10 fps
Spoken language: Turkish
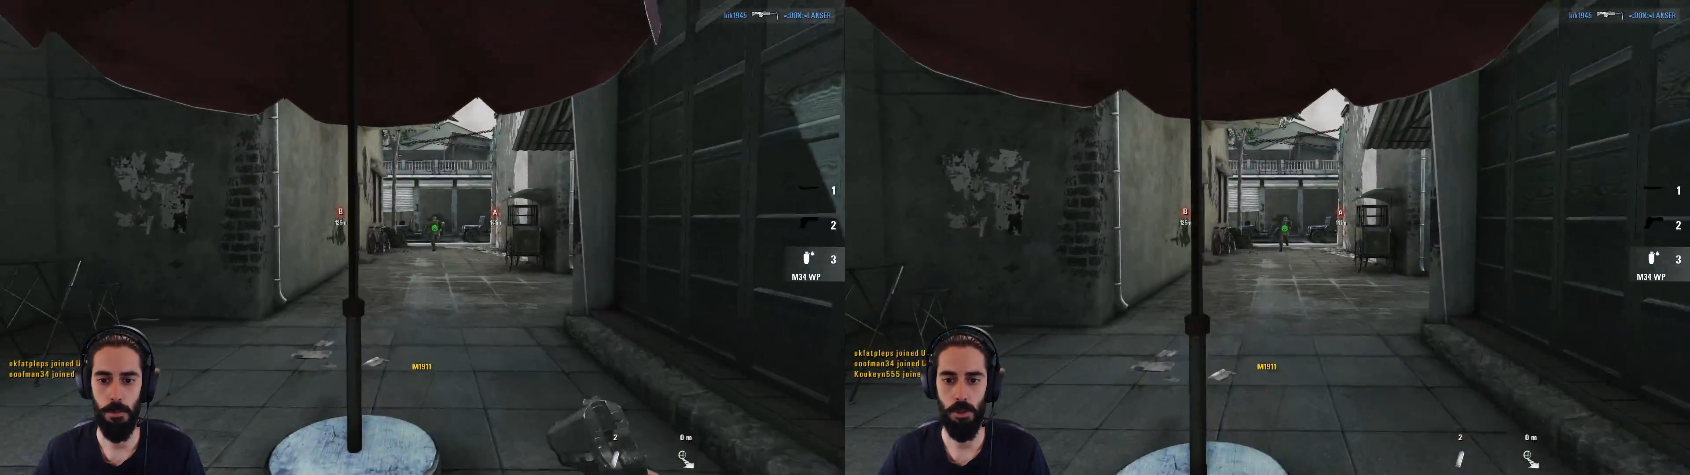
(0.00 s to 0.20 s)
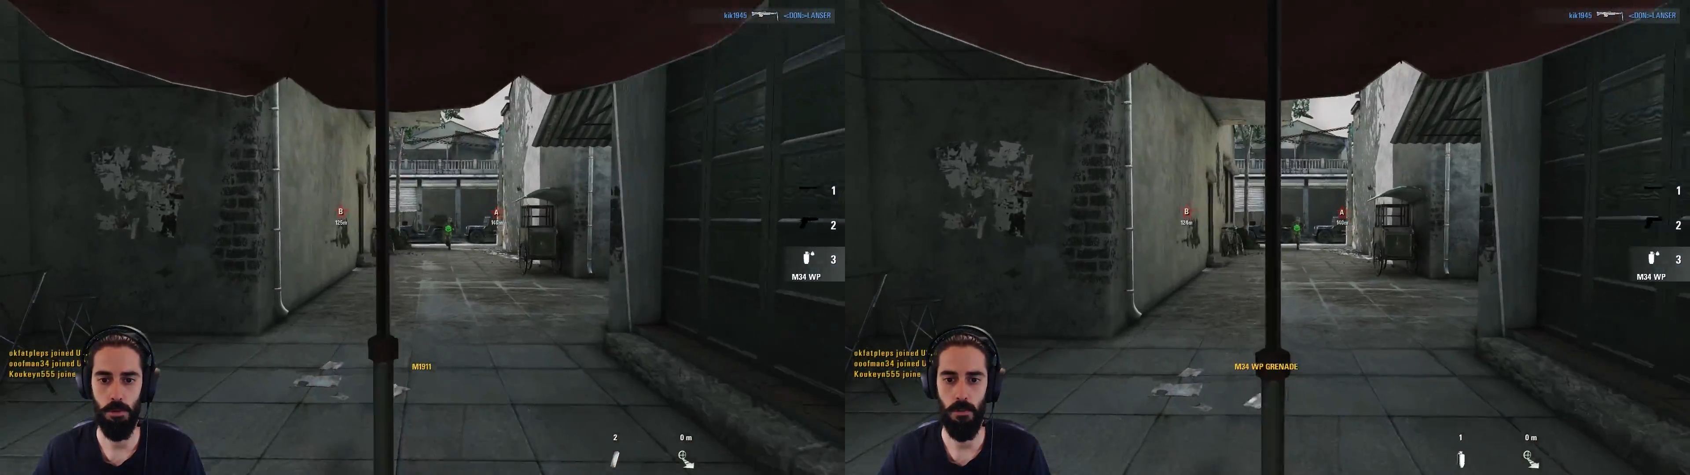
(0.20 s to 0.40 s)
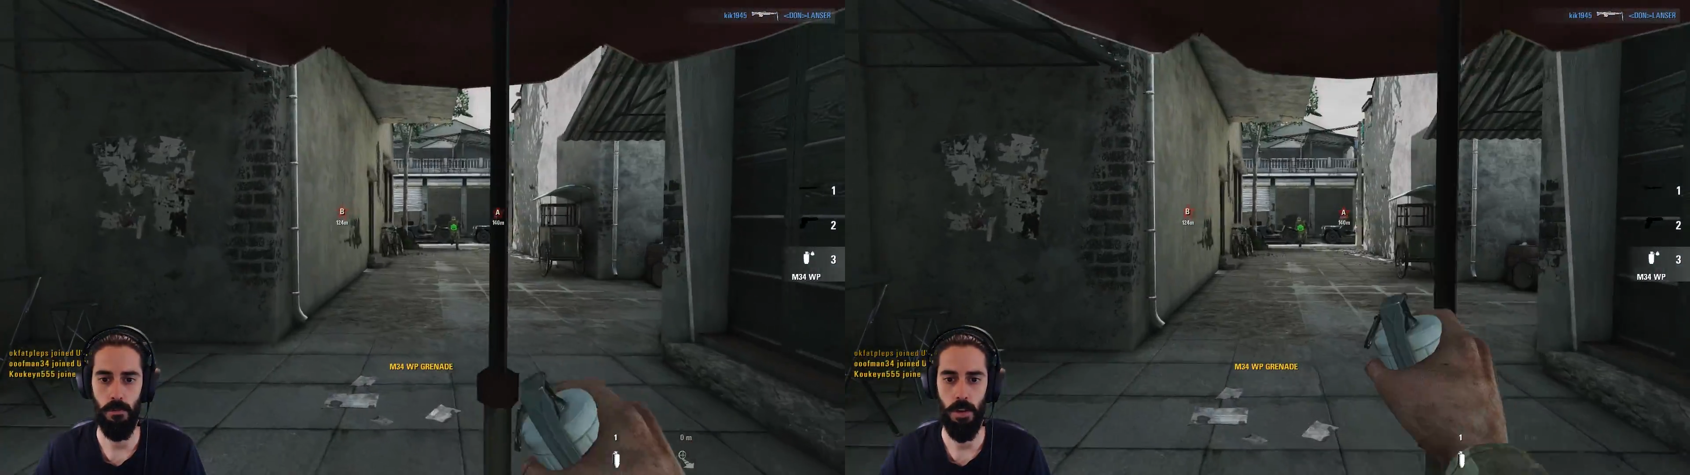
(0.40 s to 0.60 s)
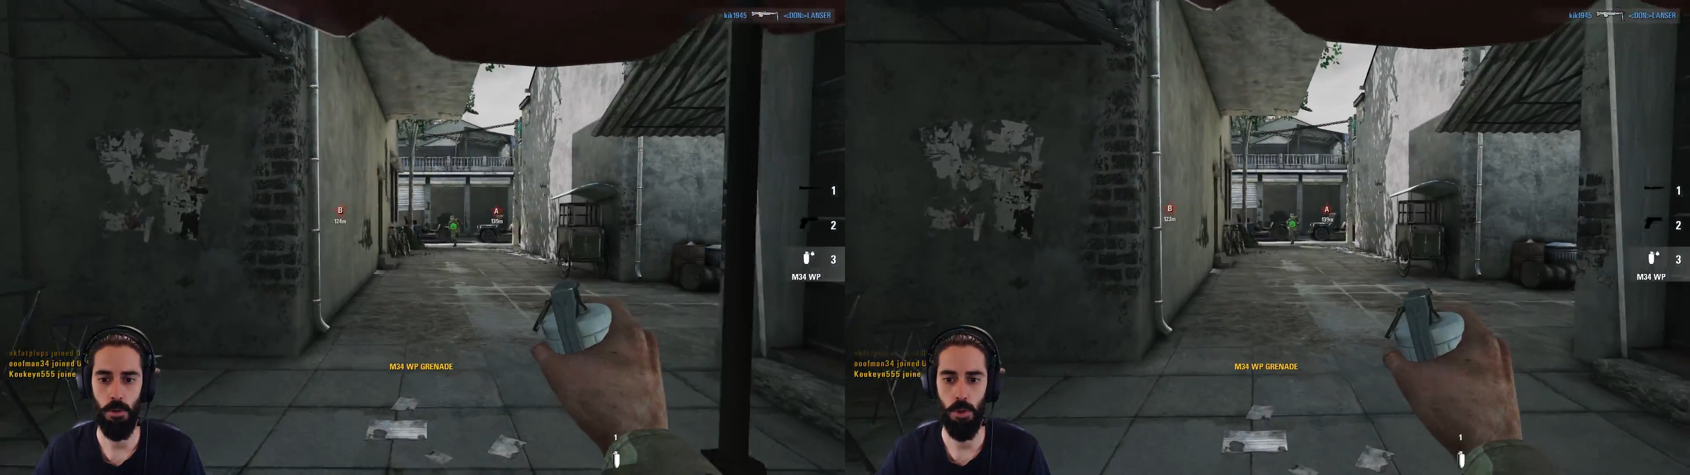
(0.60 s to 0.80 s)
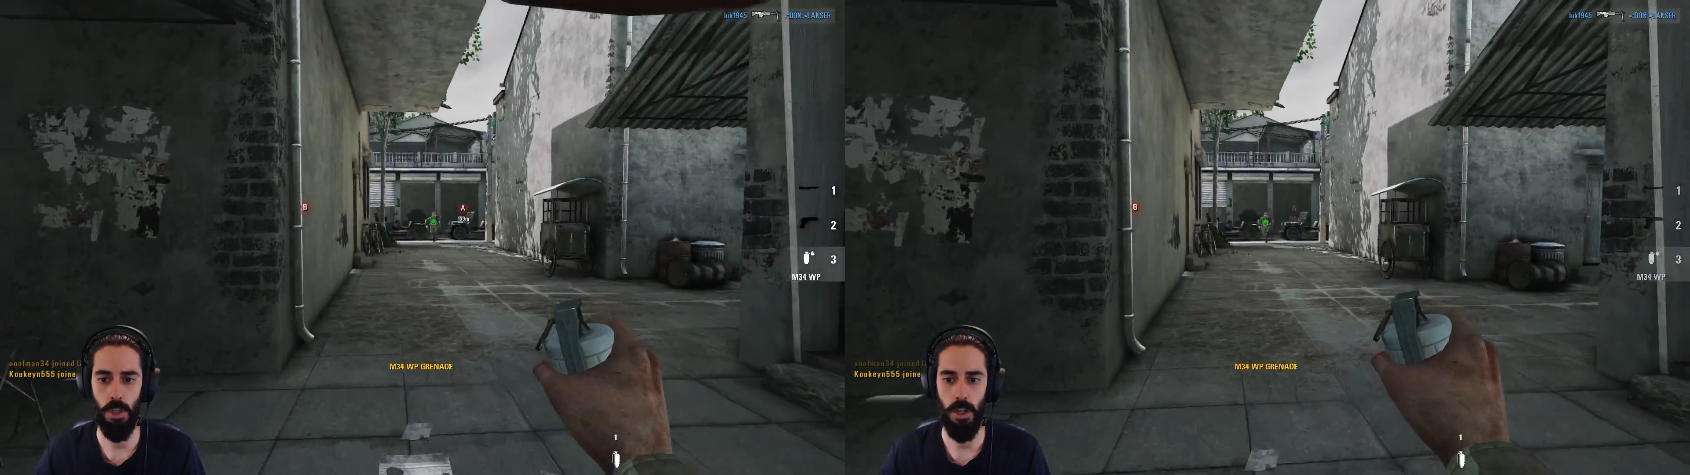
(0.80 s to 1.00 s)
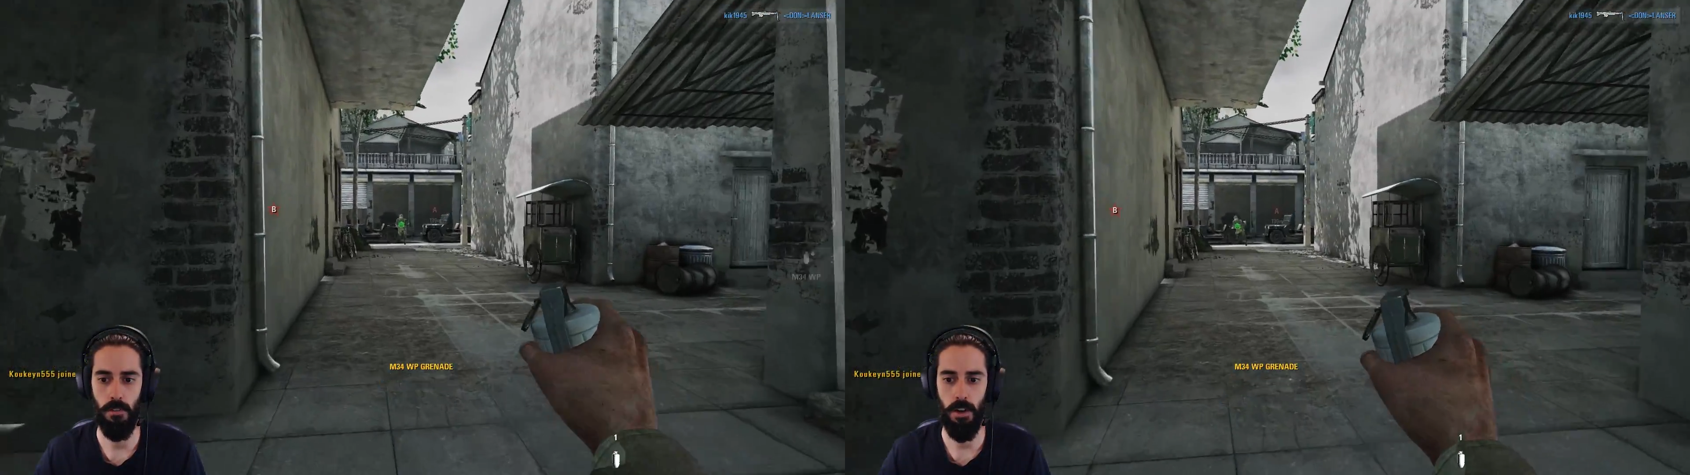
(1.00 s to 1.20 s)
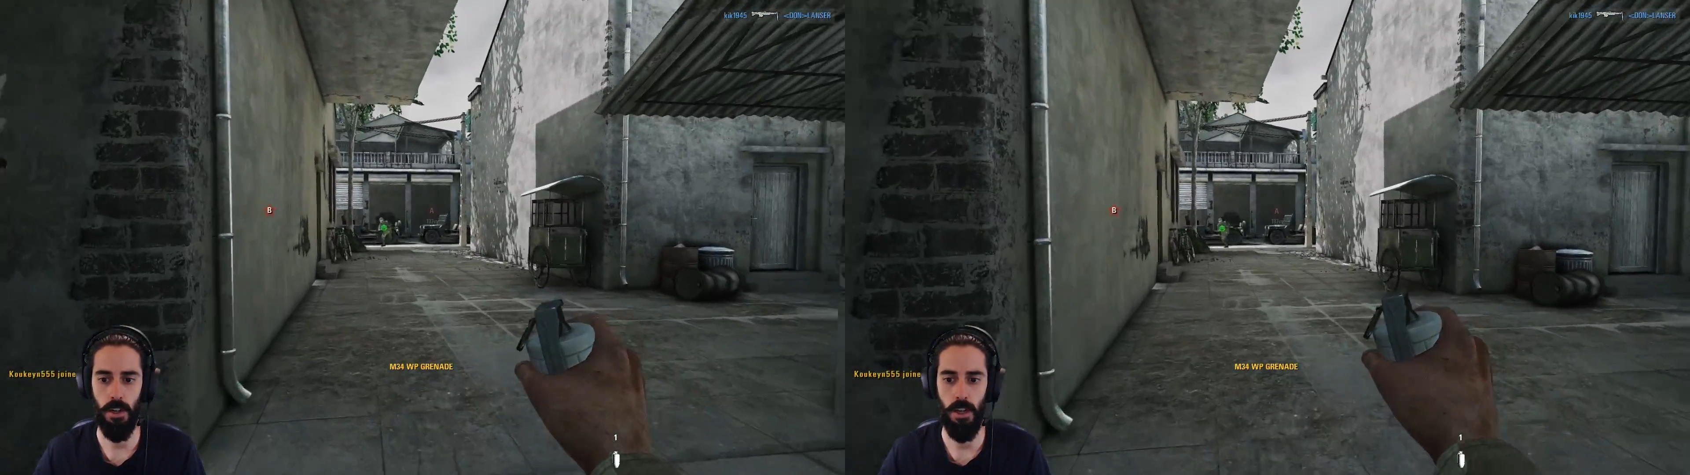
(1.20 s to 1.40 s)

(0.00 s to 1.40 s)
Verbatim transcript: Pistolüm var. Üçte ne var.